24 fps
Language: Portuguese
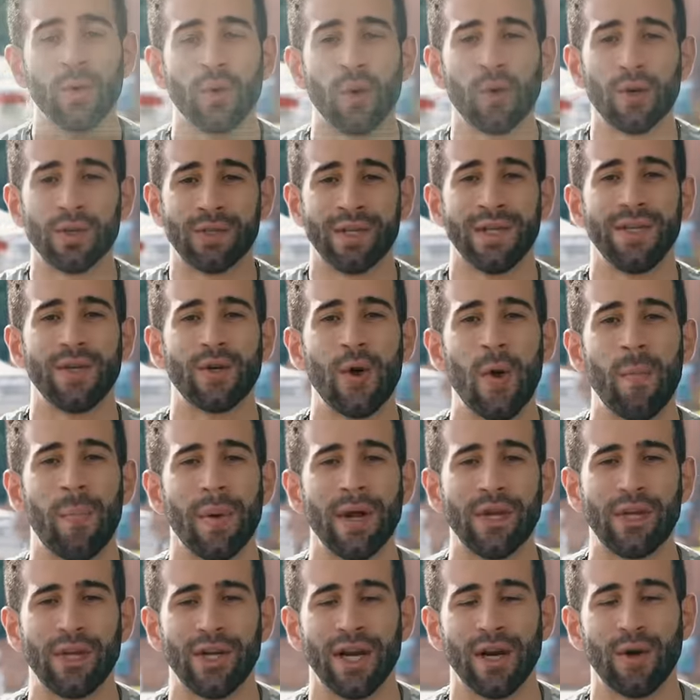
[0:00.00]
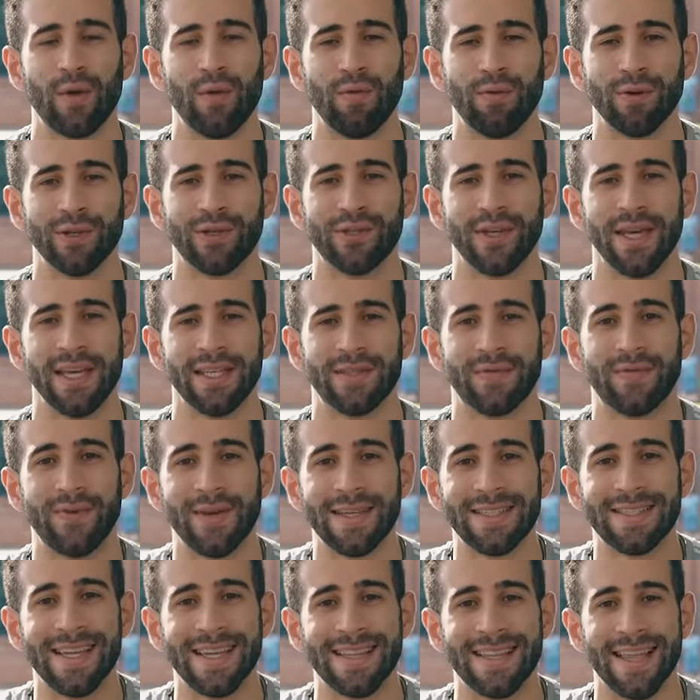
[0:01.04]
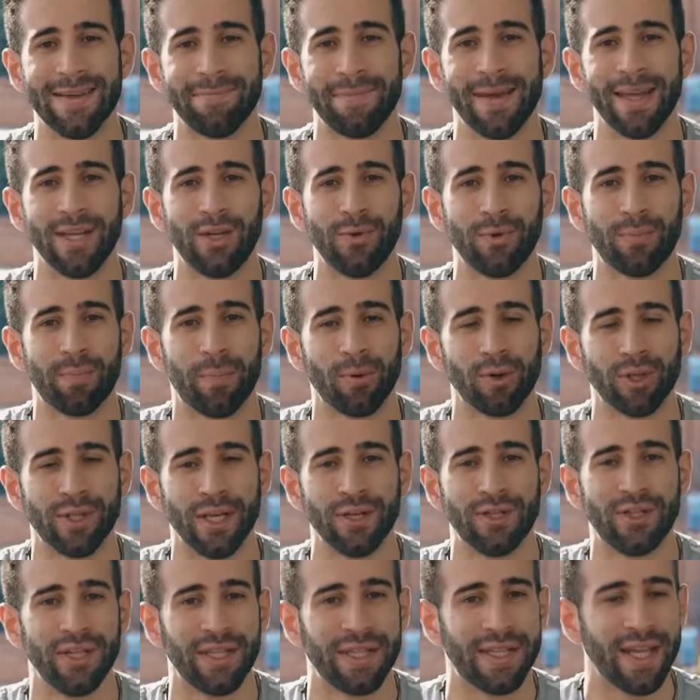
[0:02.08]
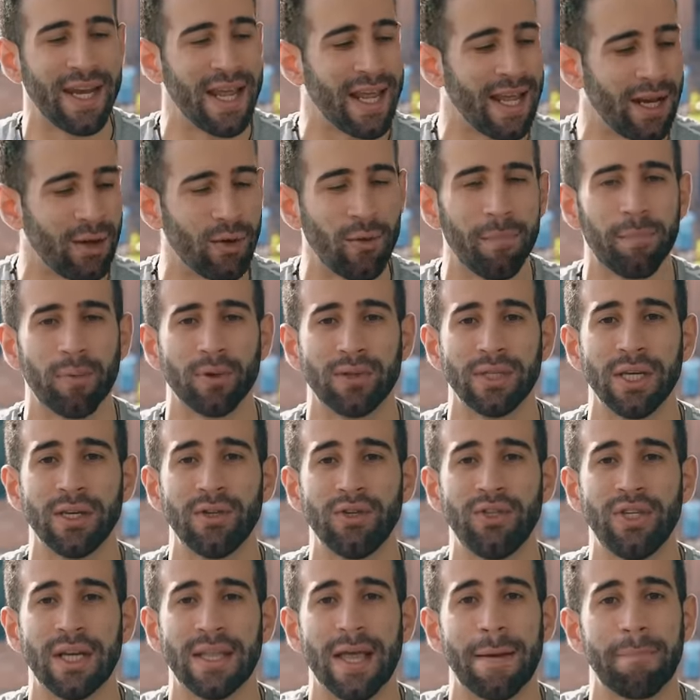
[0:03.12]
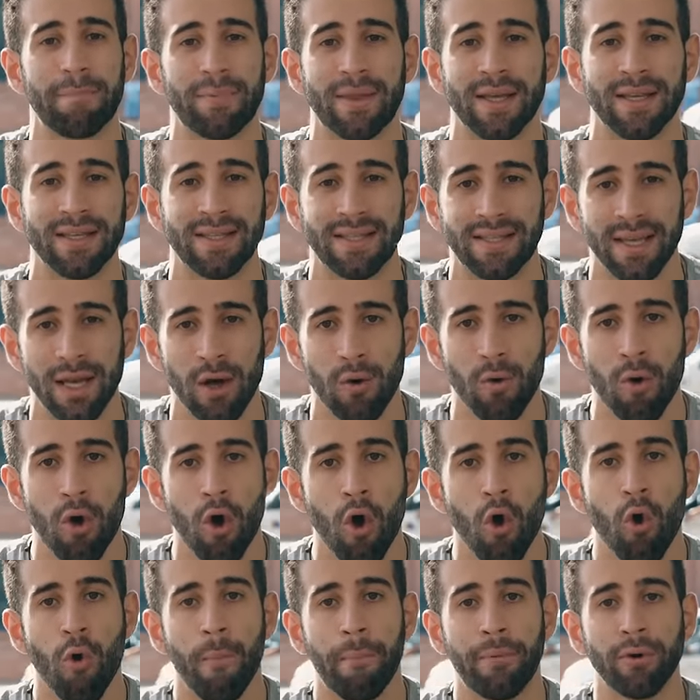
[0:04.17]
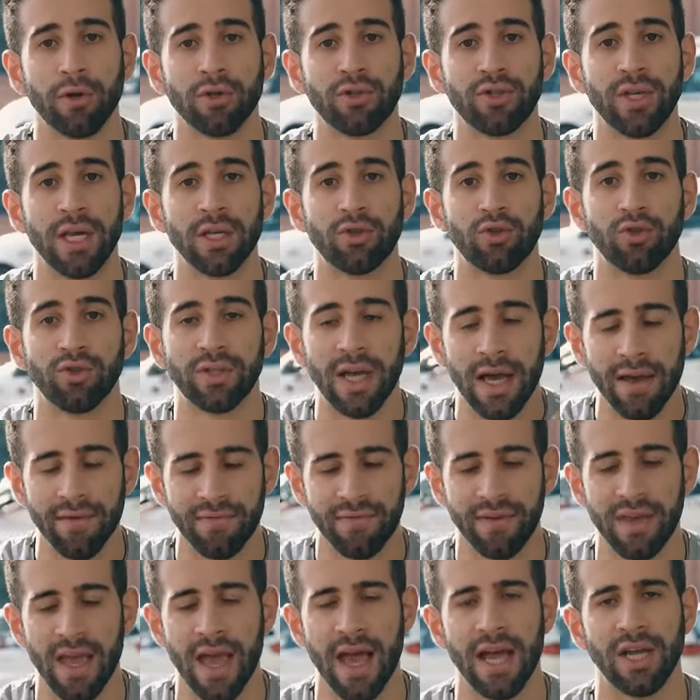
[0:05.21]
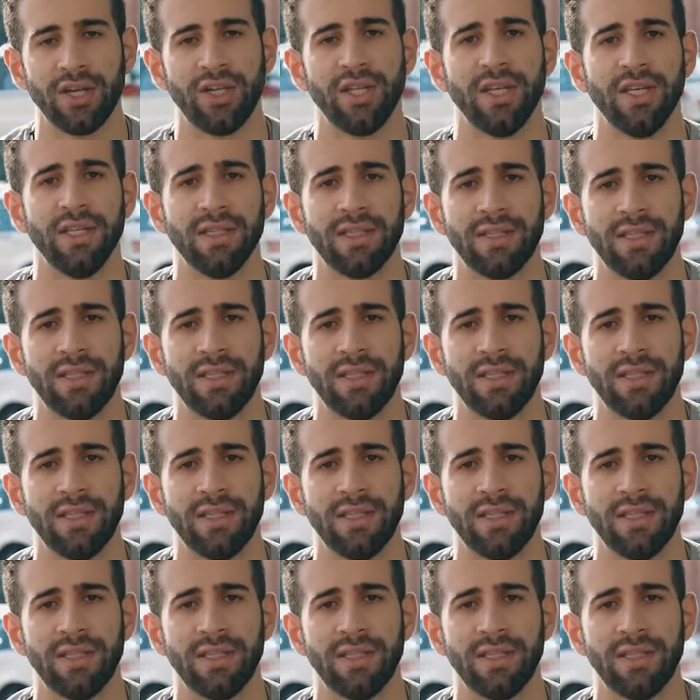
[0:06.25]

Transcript: o que eu gostaria de compartilhar com vocês foi exatamente o processo de treino, o processo de adaptação, o processo da viagem em